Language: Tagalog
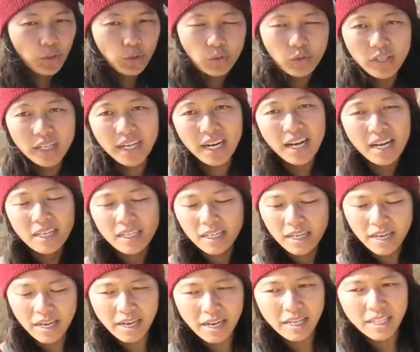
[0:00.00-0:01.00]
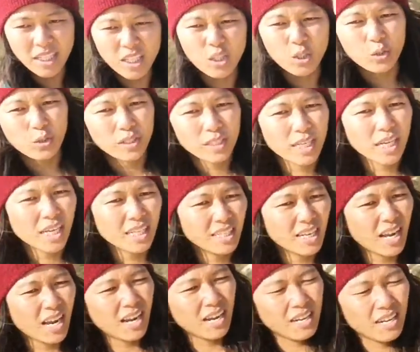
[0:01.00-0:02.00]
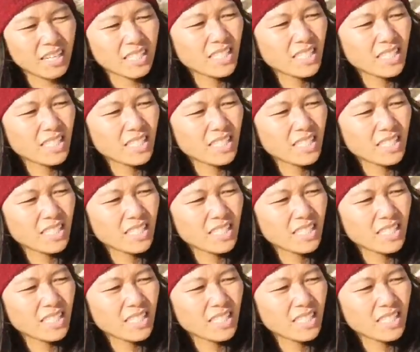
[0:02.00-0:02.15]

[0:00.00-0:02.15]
yung Grand Canyon Canal.